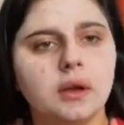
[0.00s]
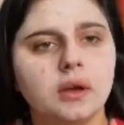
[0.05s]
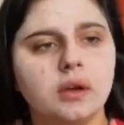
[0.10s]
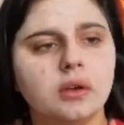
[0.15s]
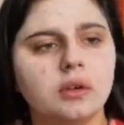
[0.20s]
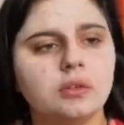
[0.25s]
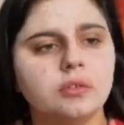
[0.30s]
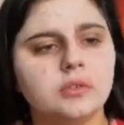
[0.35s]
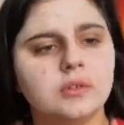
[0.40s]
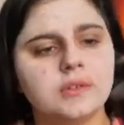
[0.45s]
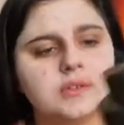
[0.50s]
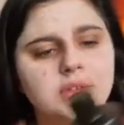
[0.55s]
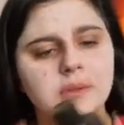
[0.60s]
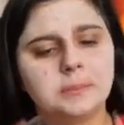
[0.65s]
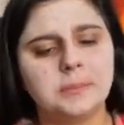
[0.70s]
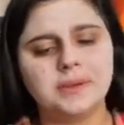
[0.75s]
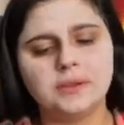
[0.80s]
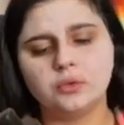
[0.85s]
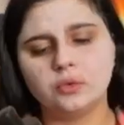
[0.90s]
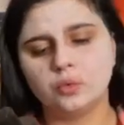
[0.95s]
euh, je ne sais
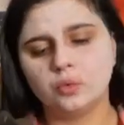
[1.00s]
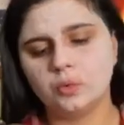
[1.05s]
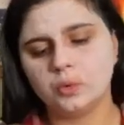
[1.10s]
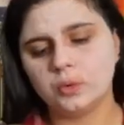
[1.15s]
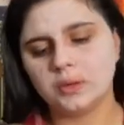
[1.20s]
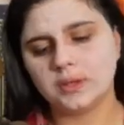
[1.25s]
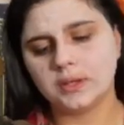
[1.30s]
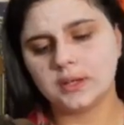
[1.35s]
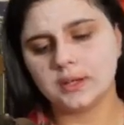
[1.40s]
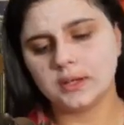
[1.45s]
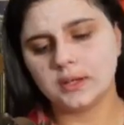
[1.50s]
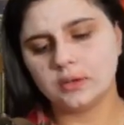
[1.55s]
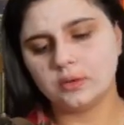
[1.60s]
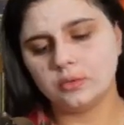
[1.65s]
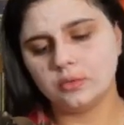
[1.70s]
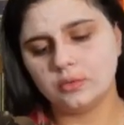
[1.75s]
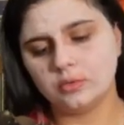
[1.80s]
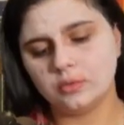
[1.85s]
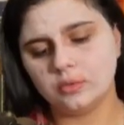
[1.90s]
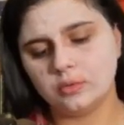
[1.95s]
pas trop car
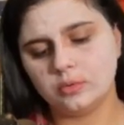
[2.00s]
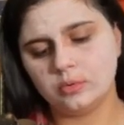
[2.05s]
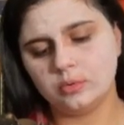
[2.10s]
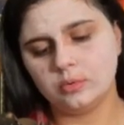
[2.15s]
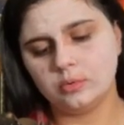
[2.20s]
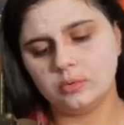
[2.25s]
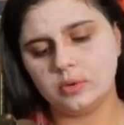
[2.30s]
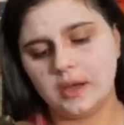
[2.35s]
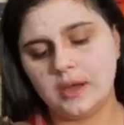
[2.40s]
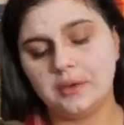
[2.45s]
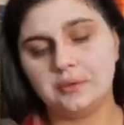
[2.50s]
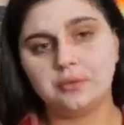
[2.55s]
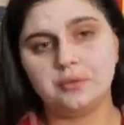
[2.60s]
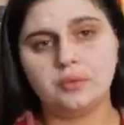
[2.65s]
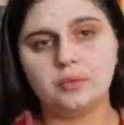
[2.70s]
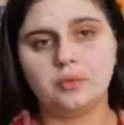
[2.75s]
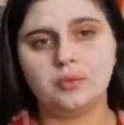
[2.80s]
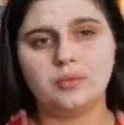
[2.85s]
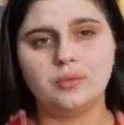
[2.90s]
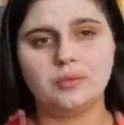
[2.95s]
euh,
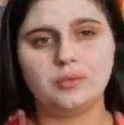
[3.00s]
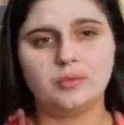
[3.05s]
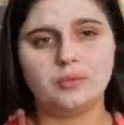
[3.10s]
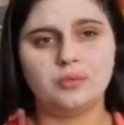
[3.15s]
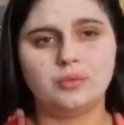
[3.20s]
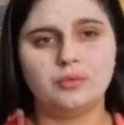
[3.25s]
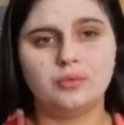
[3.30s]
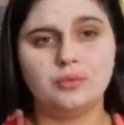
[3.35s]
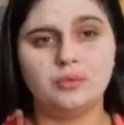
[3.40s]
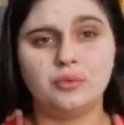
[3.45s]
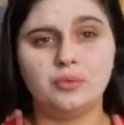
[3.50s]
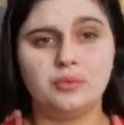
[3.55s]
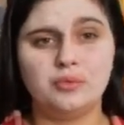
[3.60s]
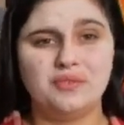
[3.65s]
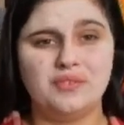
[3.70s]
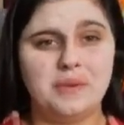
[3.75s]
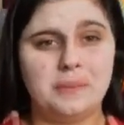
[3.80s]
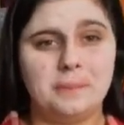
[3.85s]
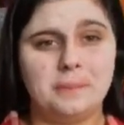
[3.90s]
avant, il ne fait